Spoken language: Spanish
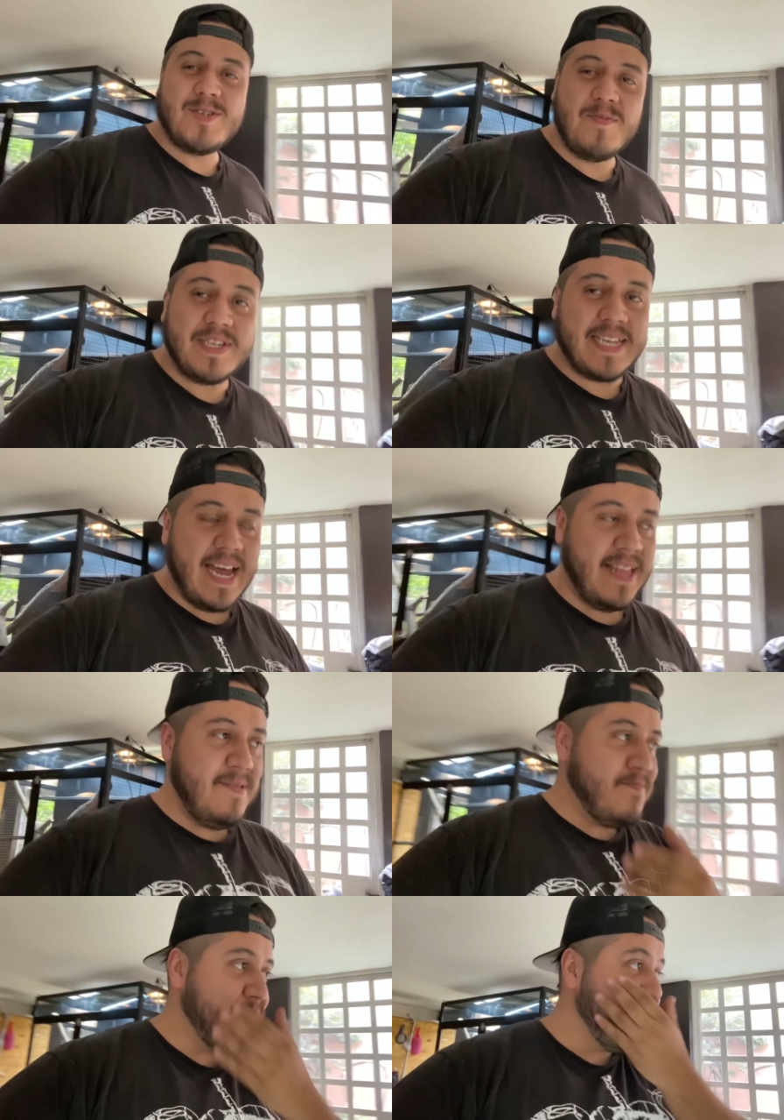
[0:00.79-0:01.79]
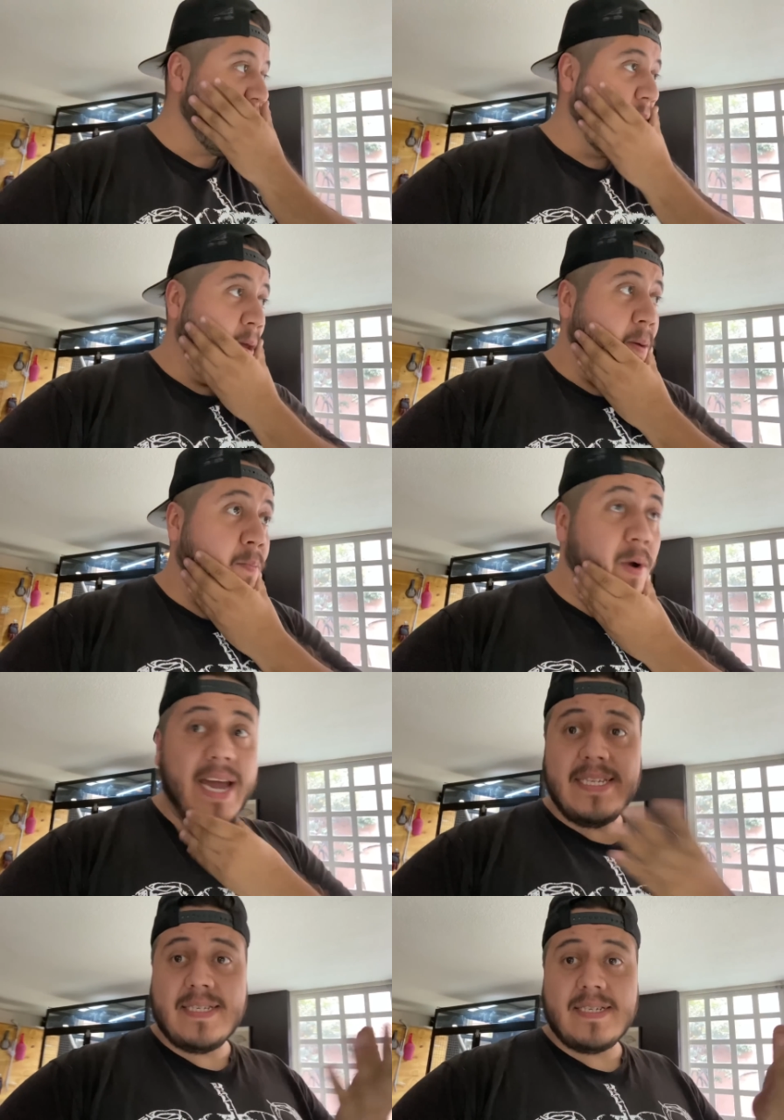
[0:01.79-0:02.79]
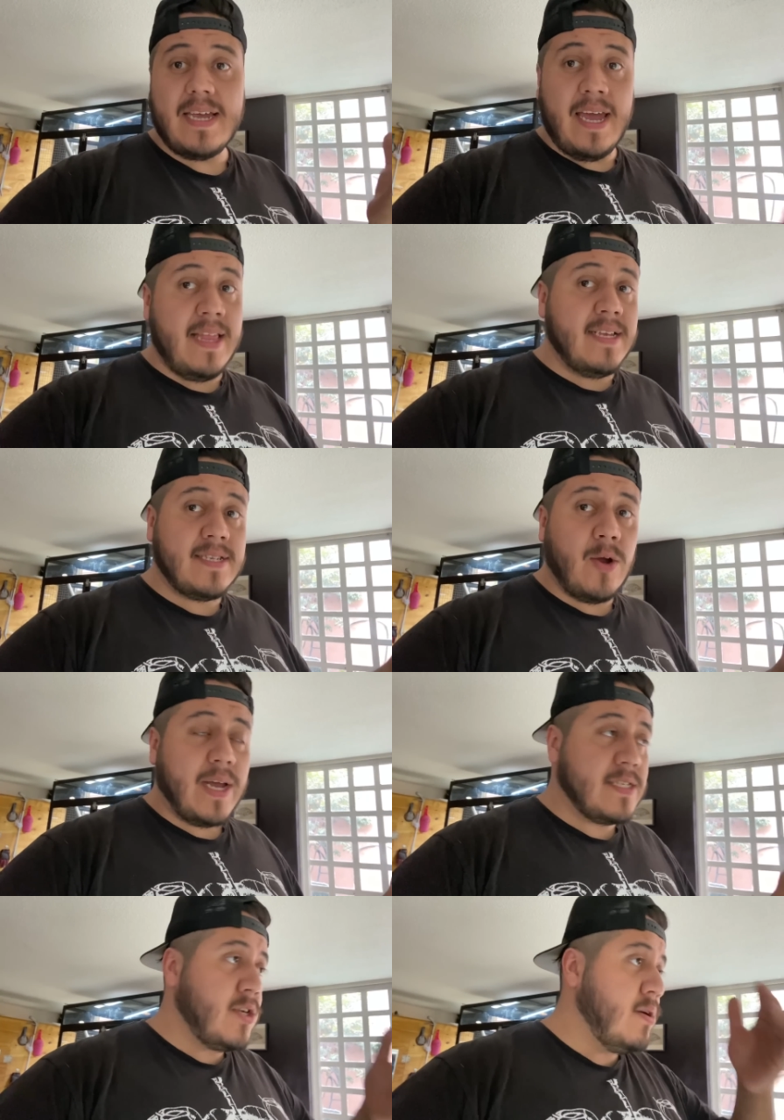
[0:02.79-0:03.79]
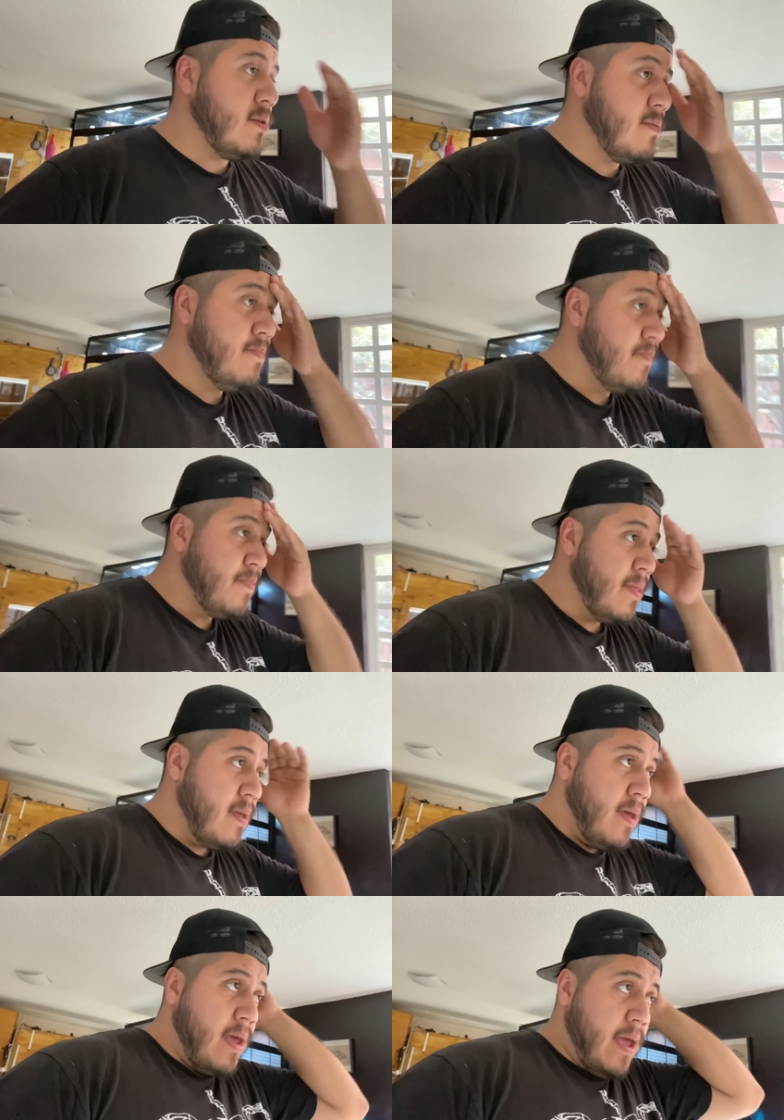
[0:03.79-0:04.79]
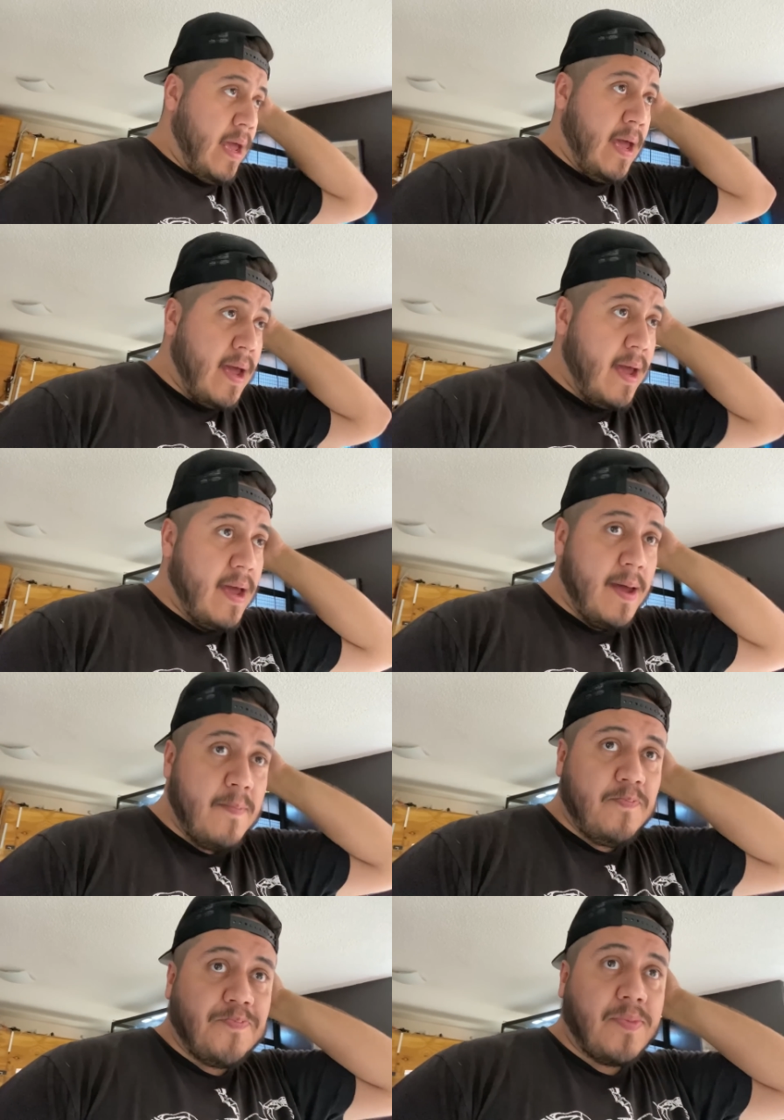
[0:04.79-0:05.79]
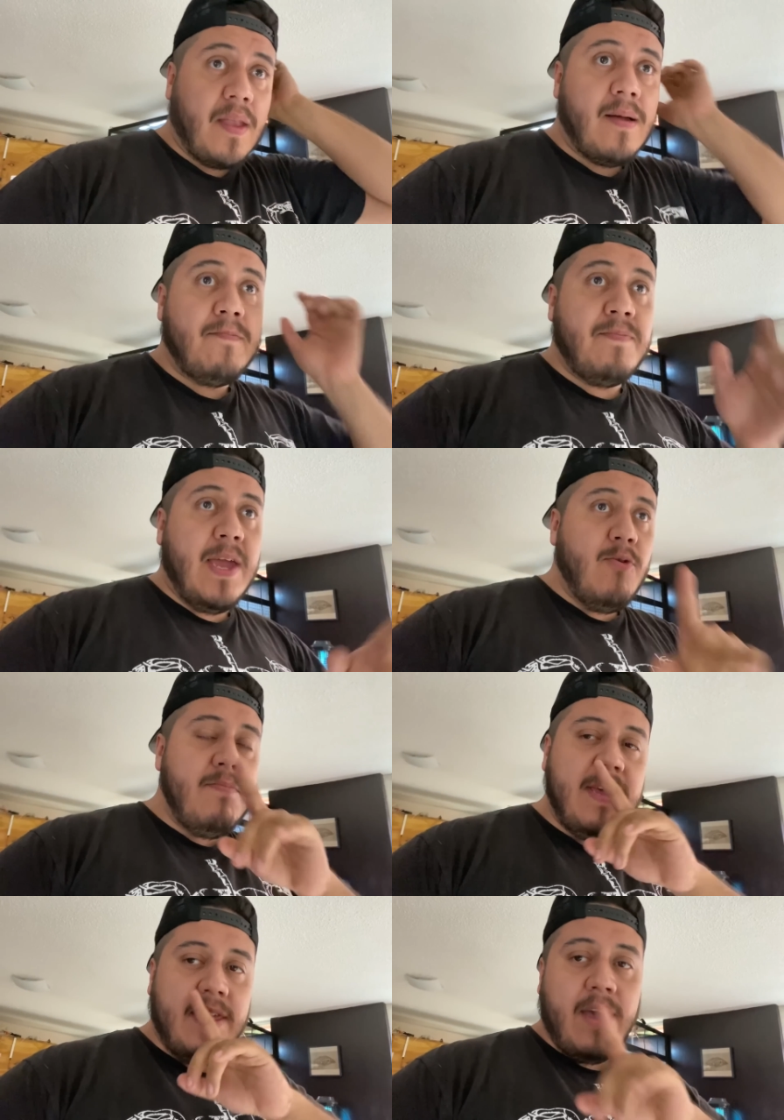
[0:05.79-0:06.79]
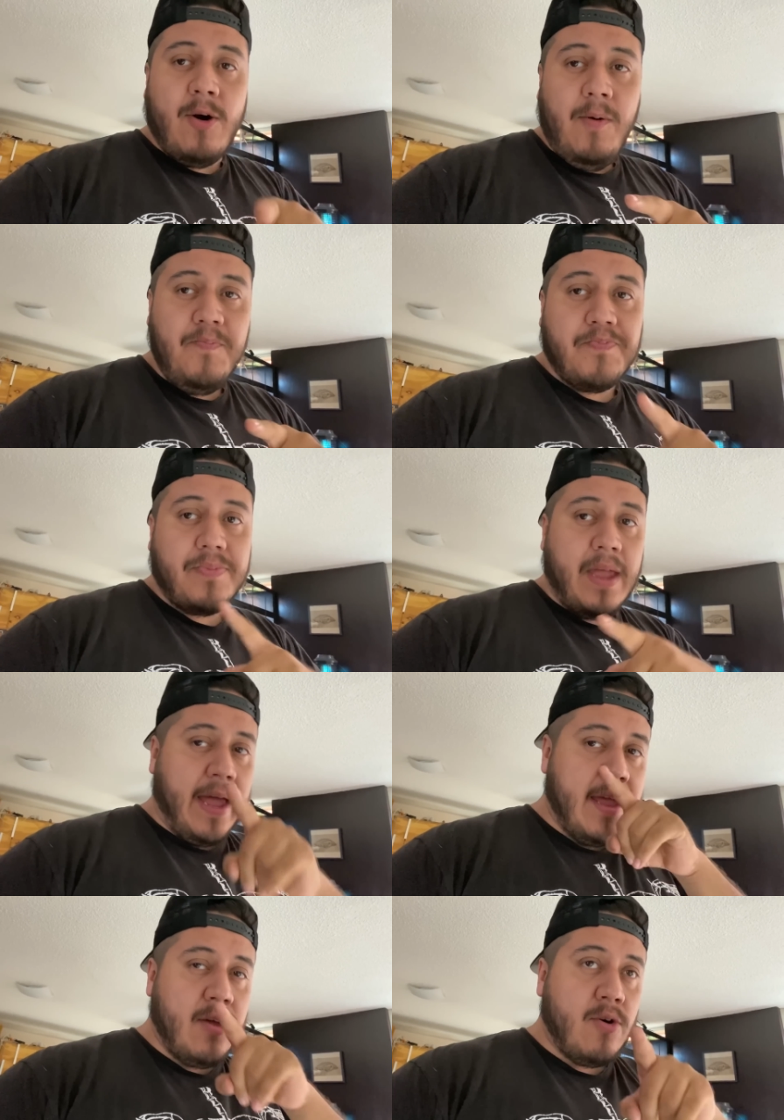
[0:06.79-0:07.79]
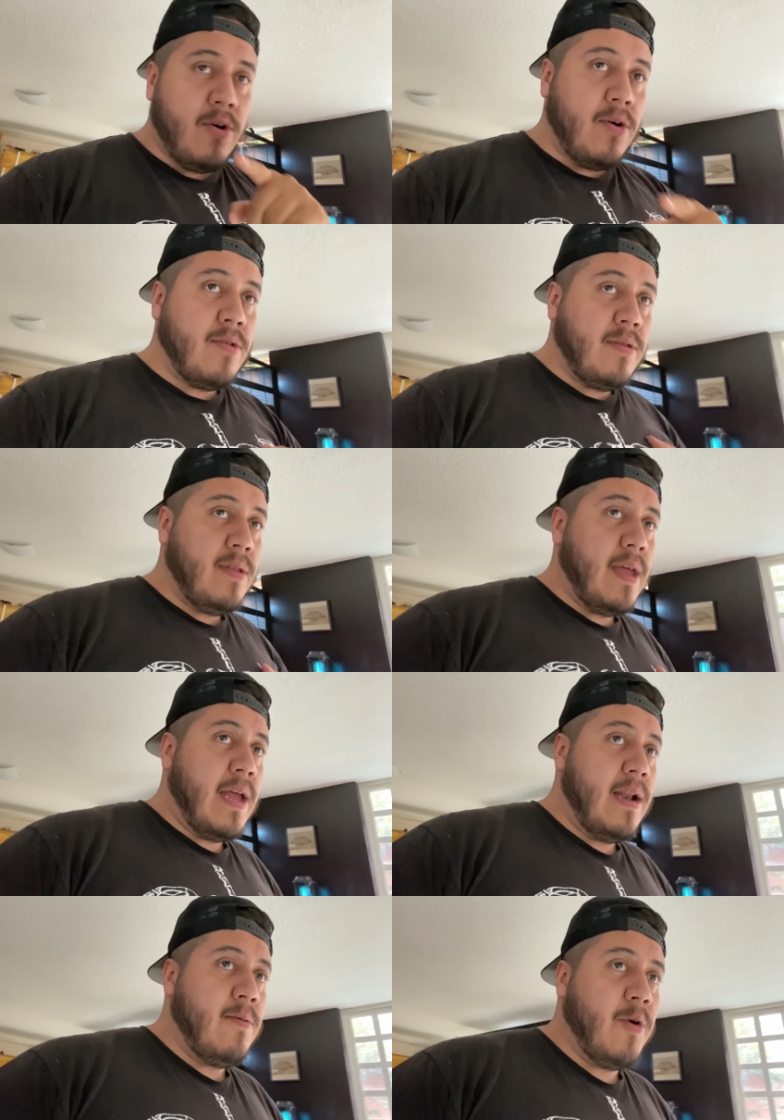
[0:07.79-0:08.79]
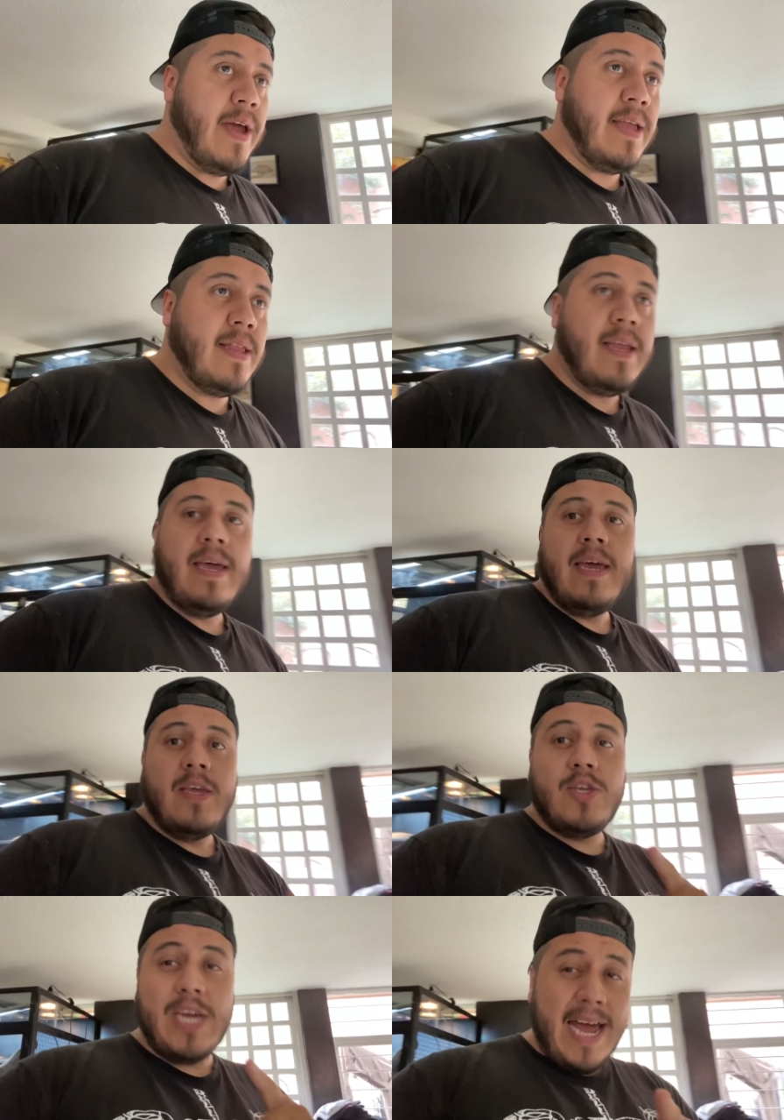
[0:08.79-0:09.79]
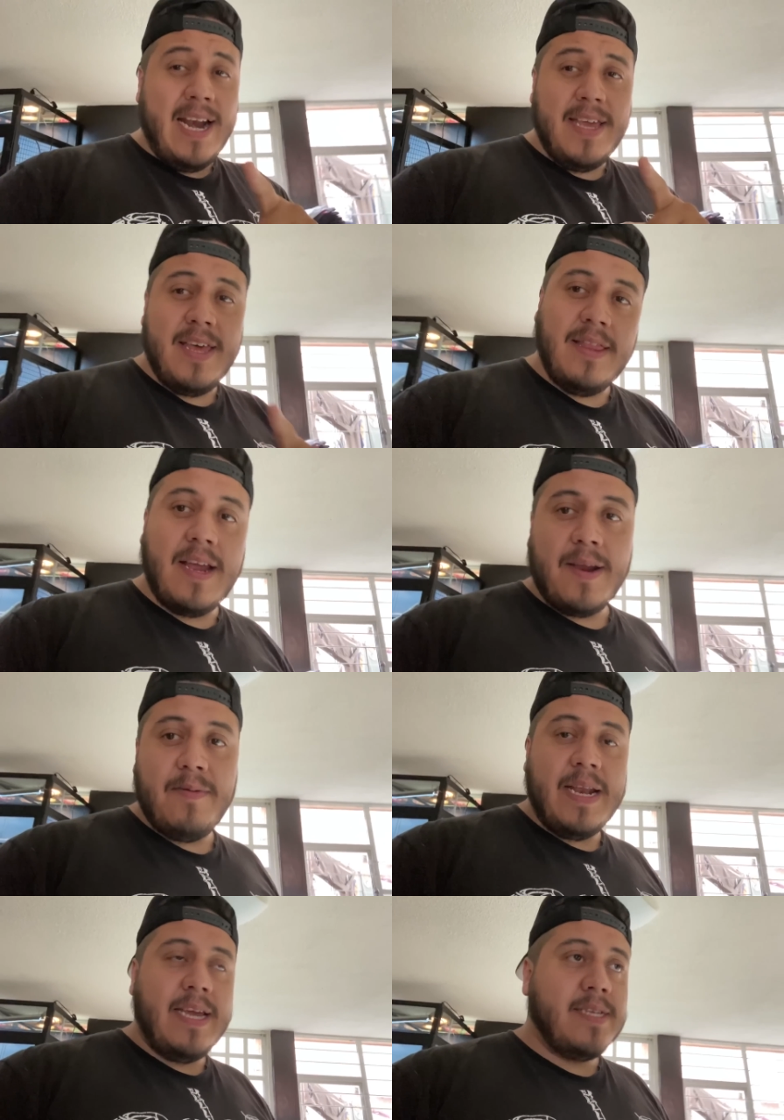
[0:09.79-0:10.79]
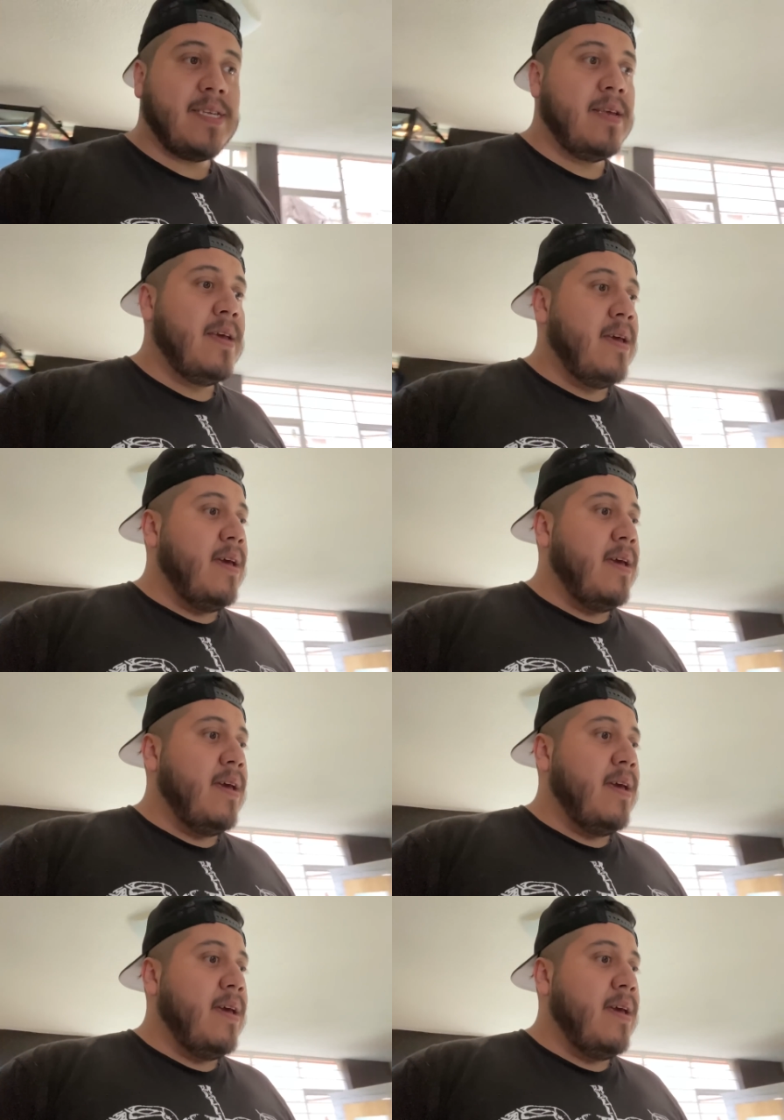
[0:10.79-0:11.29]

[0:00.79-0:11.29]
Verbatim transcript: ¿Cómo están? Pues en esta ocasión eh, vi un video ahí con el buen Charlie de Terribilis.